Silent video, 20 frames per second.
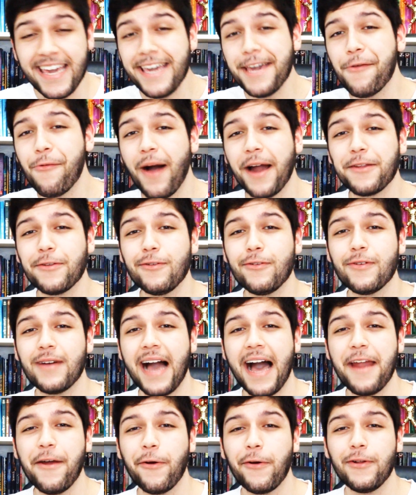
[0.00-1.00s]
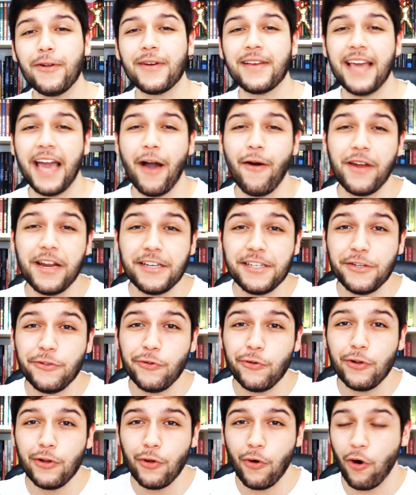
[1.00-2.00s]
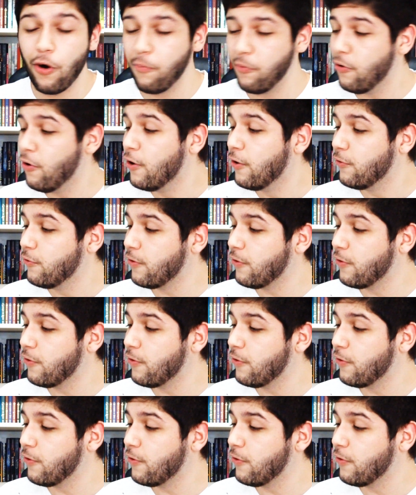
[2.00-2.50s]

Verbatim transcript: E em quarto lugar, eu coloquei A Origem do Lobo,